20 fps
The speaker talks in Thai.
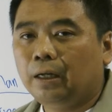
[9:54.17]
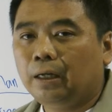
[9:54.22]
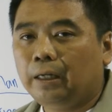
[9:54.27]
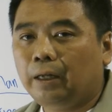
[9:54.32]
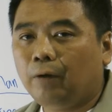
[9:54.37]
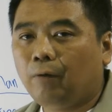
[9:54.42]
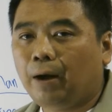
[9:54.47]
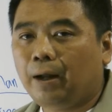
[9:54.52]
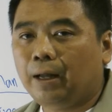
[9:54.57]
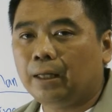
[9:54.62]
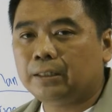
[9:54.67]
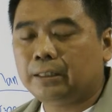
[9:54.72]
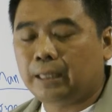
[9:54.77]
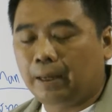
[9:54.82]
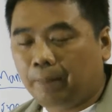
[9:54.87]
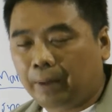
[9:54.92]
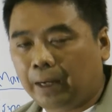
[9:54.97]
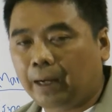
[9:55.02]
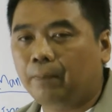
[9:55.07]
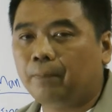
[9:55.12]
เรียกว่าเสีย
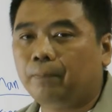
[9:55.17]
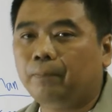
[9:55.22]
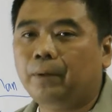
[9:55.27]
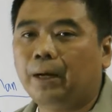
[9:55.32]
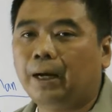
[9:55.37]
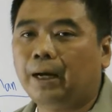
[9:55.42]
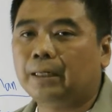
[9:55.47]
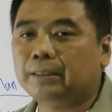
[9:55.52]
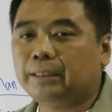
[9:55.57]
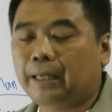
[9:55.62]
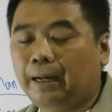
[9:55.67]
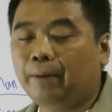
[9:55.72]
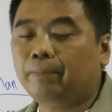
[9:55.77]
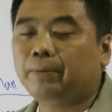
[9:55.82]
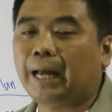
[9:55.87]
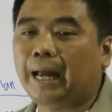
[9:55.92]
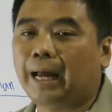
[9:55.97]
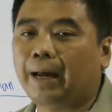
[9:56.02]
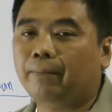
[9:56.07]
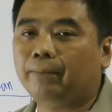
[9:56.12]
ไปกับเซตอัพ
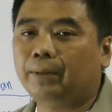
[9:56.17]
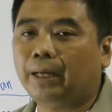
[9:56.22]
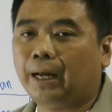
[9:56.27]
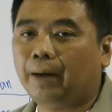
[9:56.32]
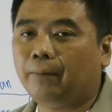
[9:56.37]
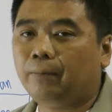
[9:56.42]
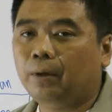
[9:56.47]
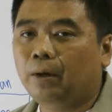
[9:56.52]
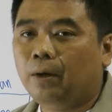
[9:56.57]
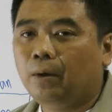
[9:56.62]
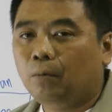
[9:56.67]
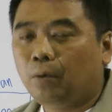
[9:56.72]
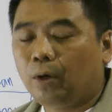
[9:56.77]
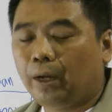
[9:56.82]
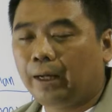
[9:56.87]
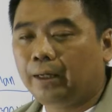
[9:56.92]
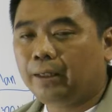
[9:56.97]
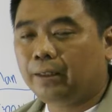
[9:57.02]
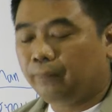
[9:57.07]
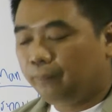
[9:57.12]
ไทม์นะครับ เพราะ
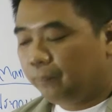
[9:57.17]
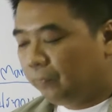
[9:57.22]
ฉะนั้น